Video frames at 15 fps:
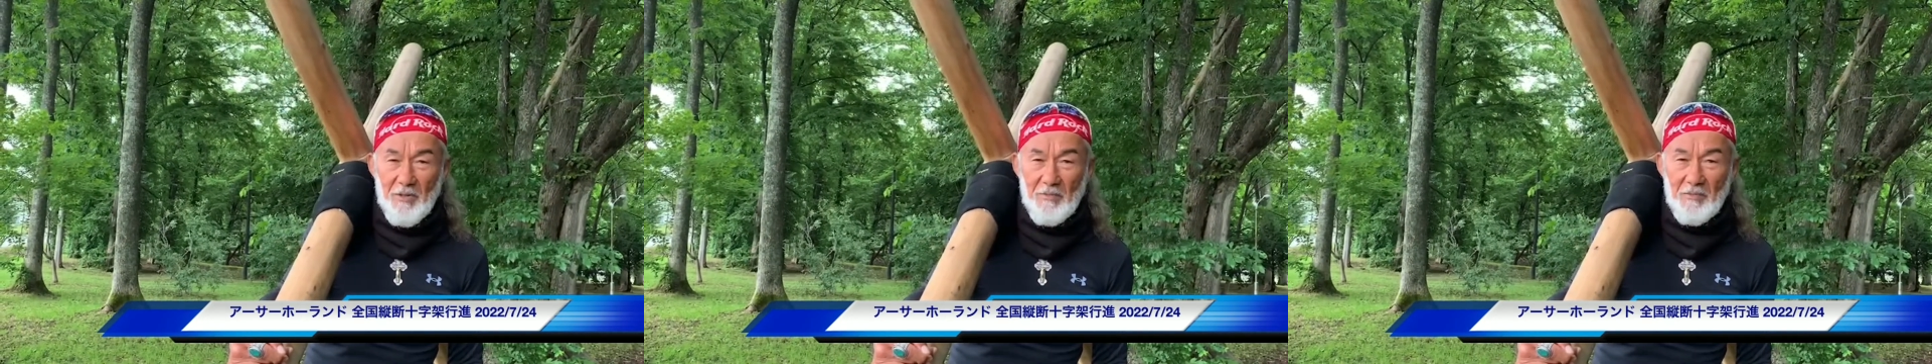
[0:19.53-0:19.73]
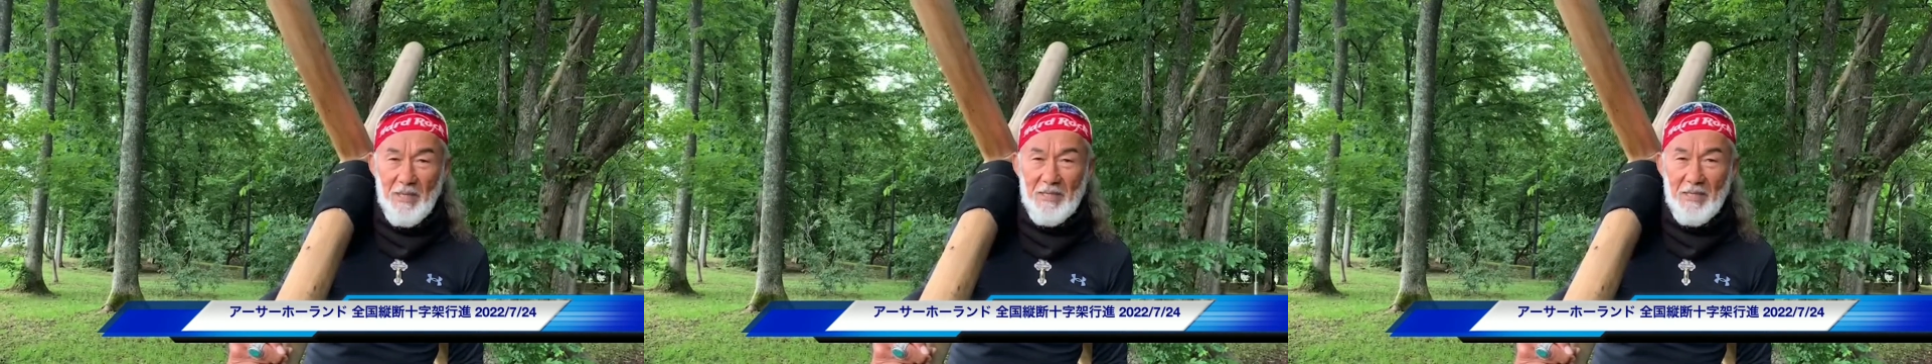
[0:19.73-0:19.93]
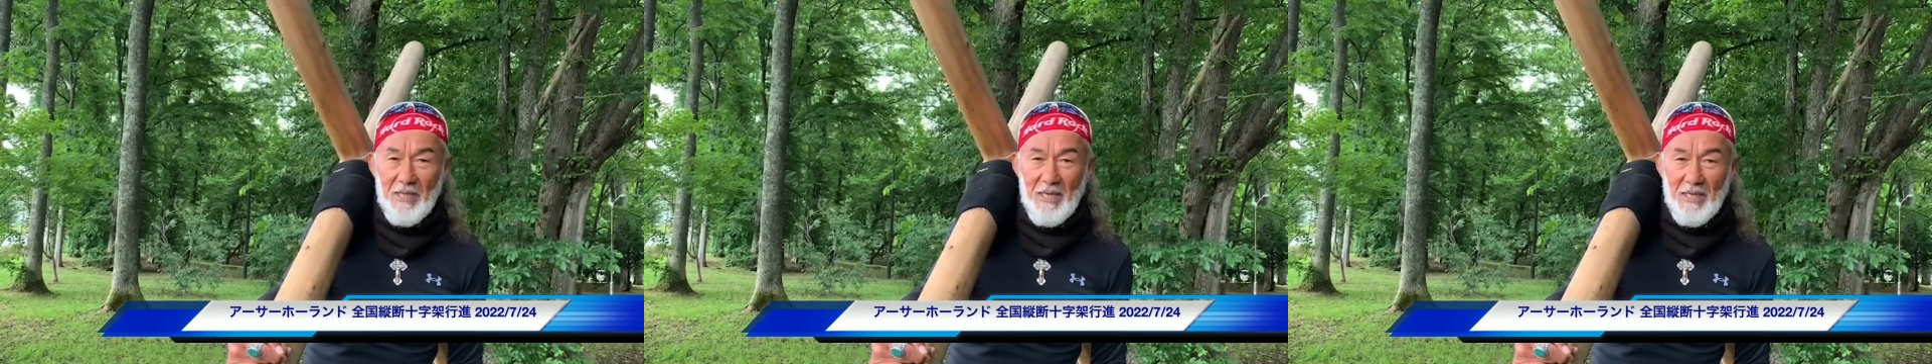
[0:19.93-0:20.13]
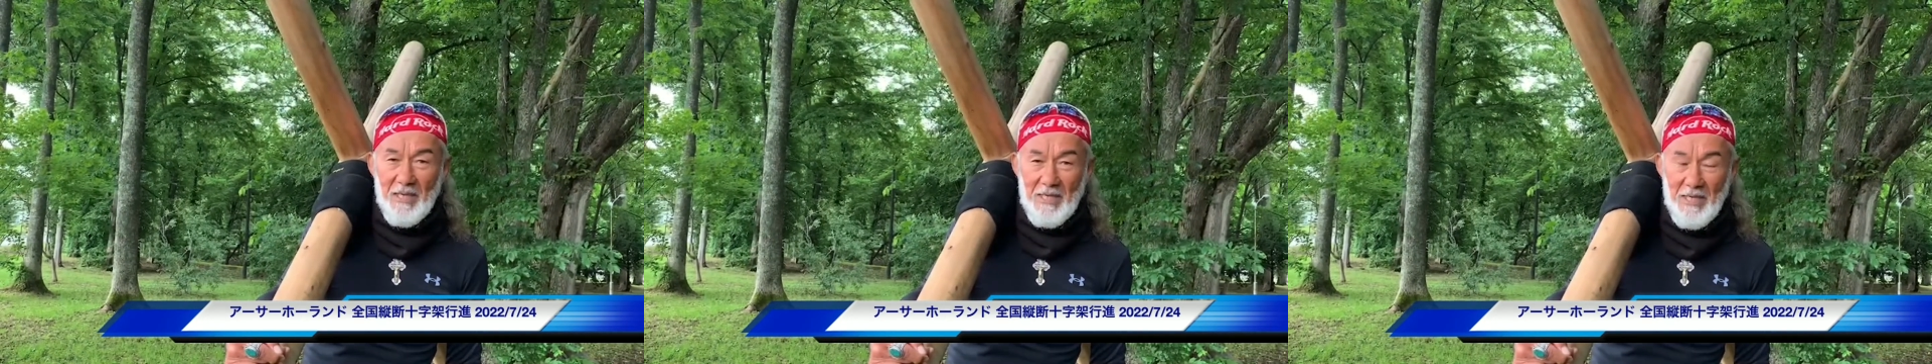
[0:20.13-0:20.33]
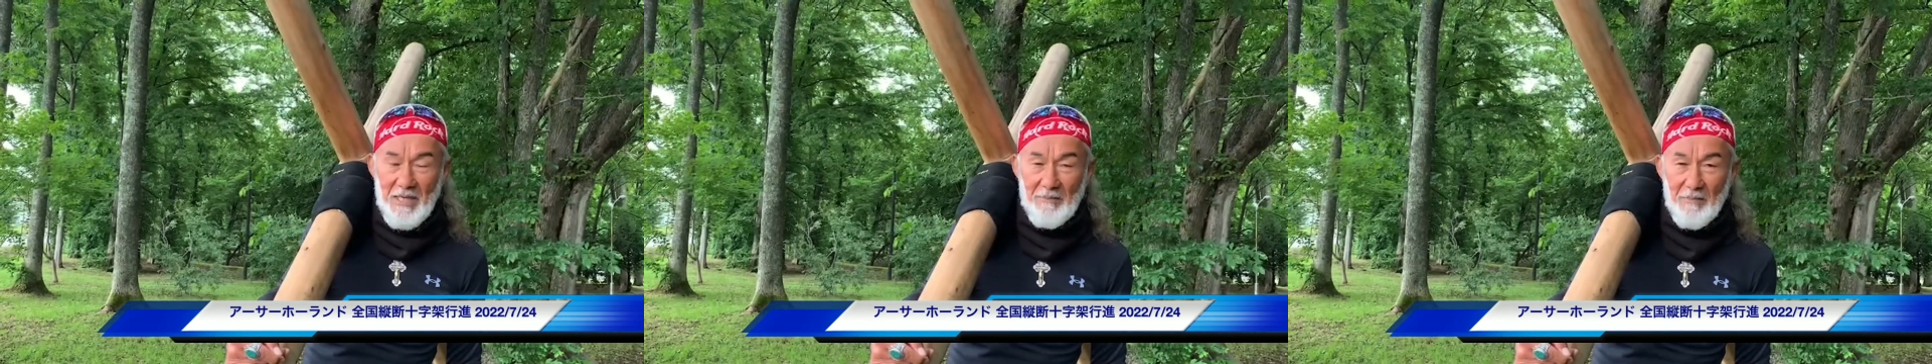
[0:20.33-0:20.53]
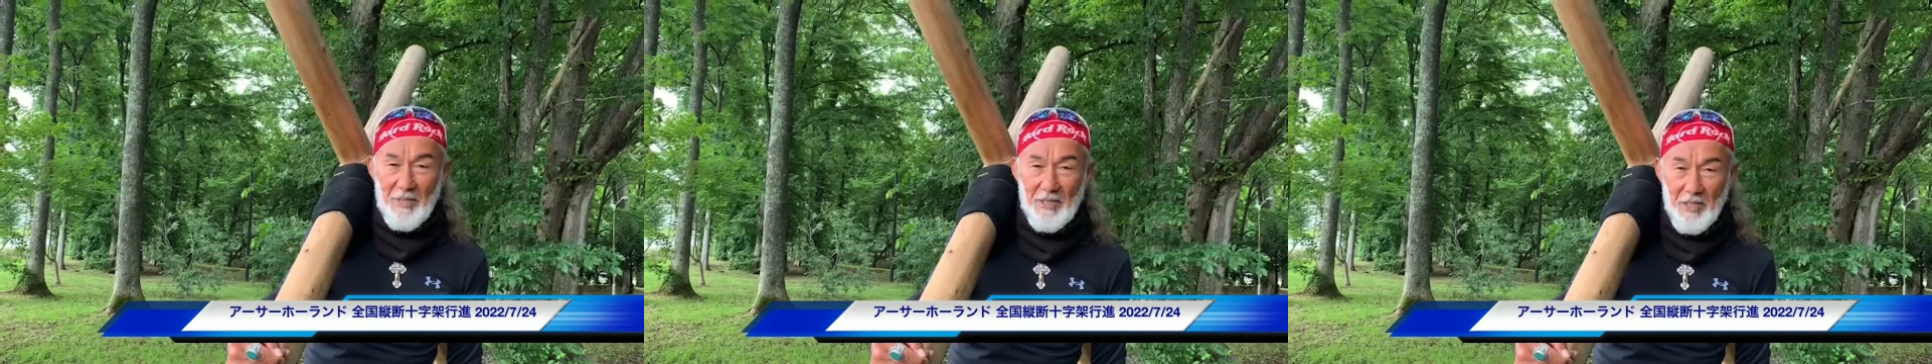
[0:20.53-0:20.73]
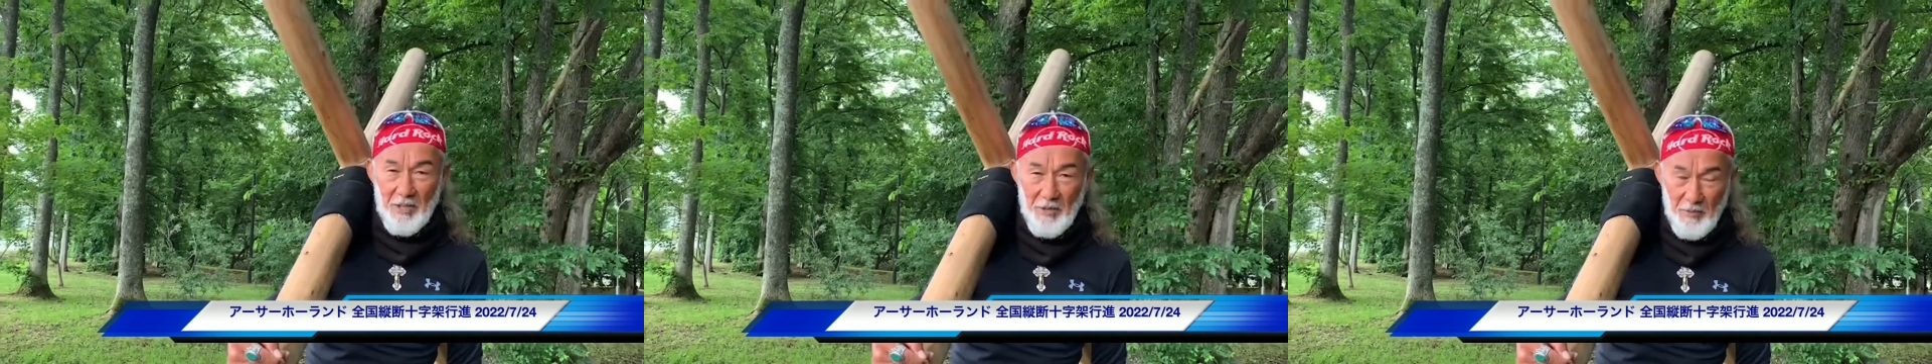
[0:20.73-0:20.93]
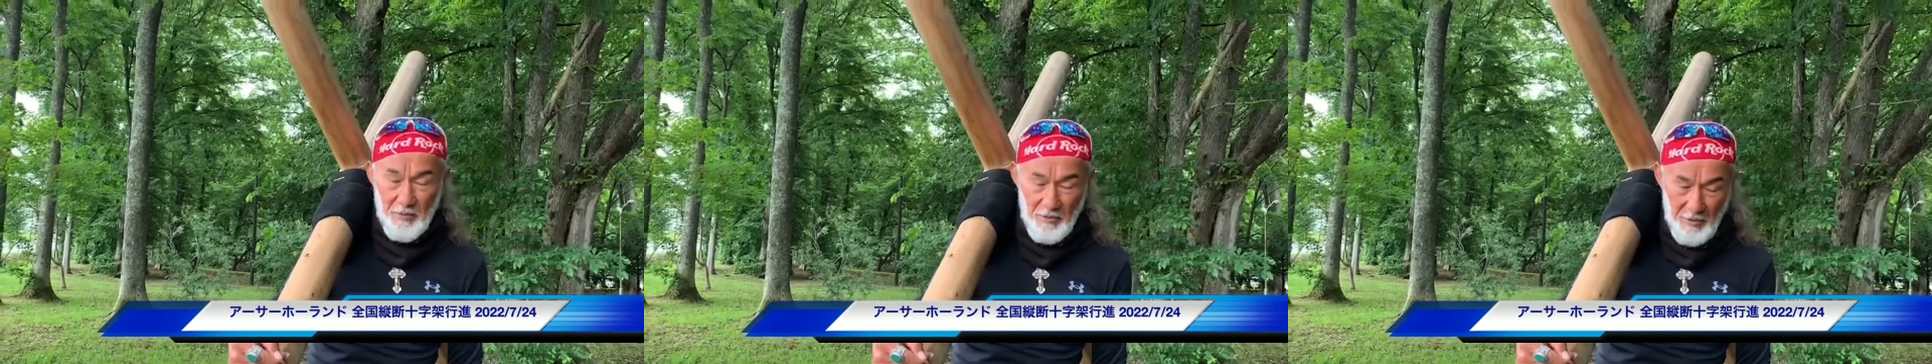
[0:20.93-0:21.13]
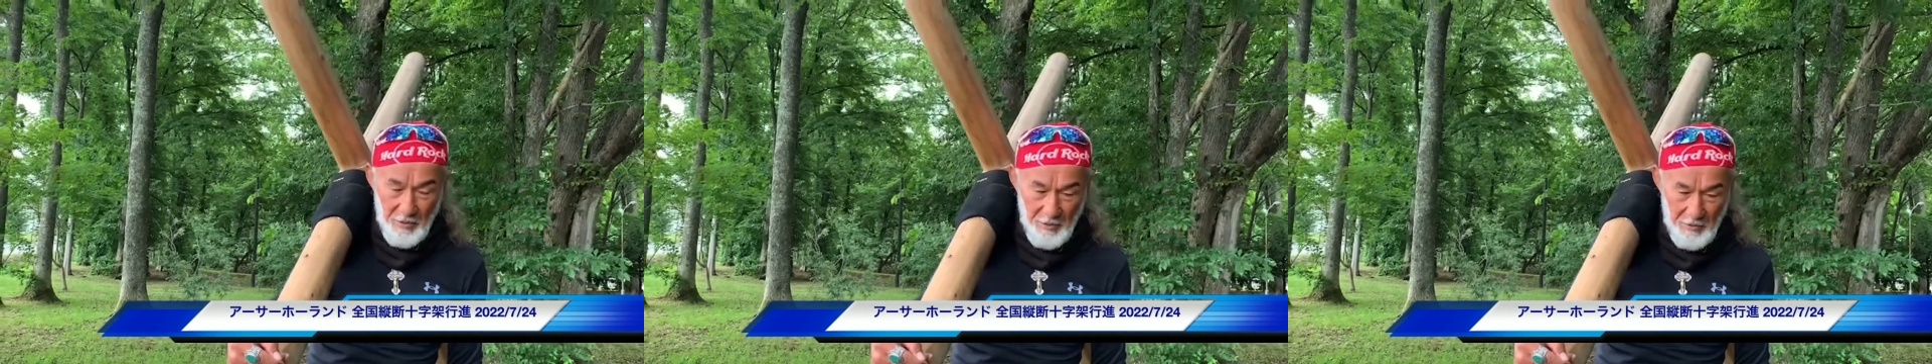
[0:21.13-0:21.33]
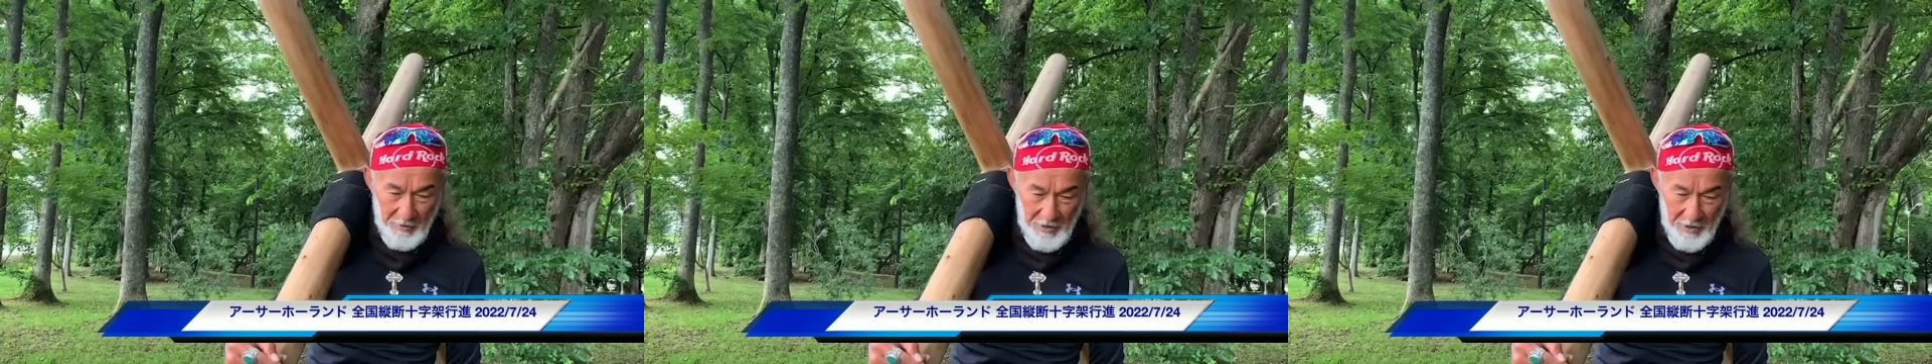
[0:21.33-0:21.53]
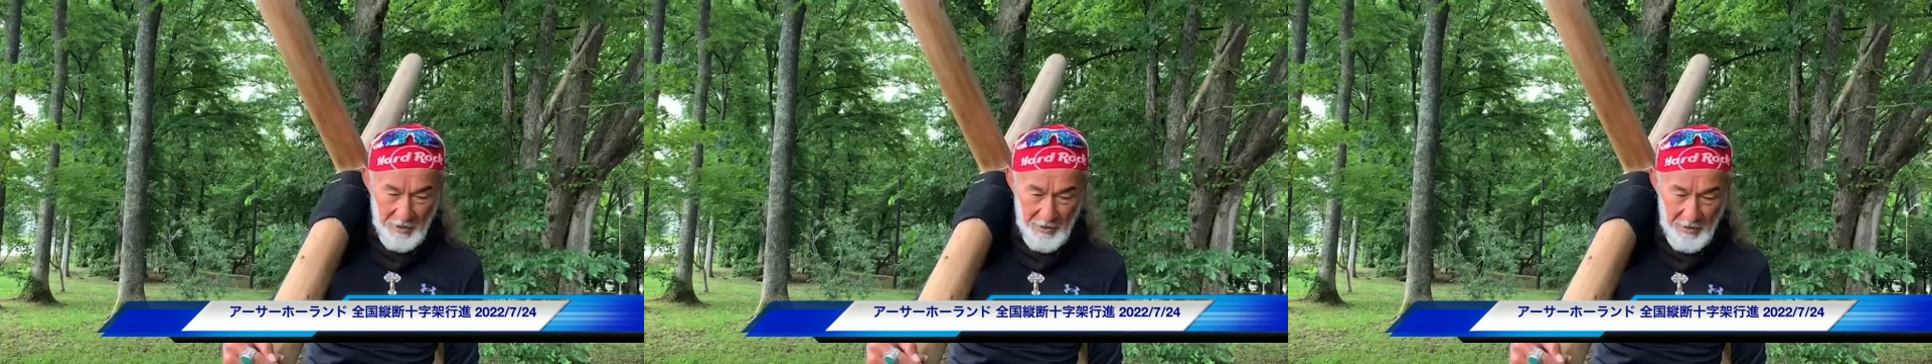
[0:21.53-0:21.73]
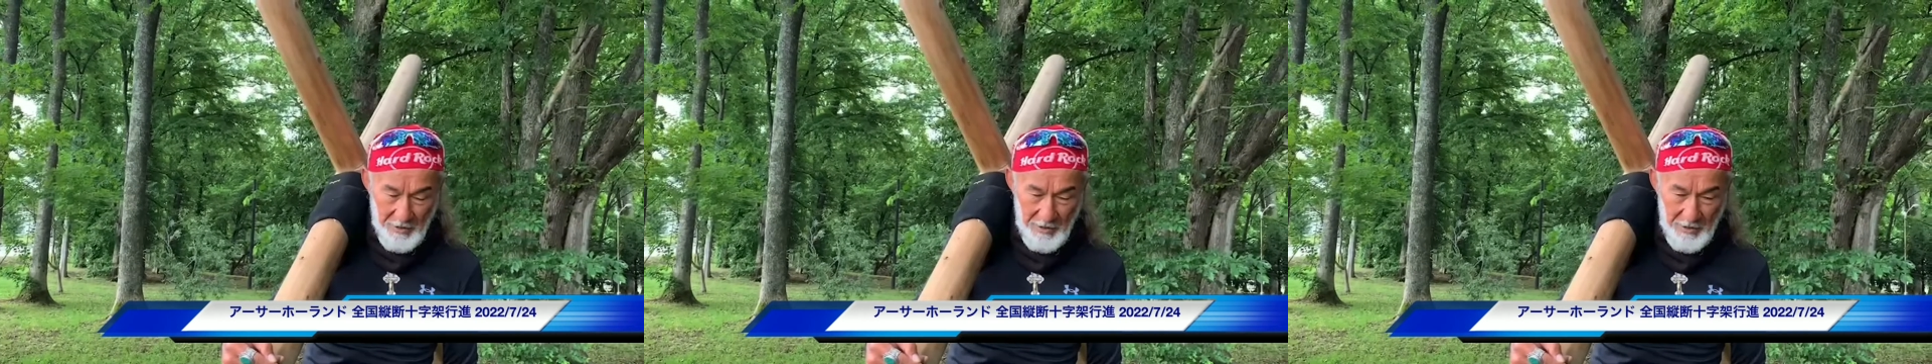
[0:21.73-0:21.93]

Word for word: 真ん中からメッセージを送っております。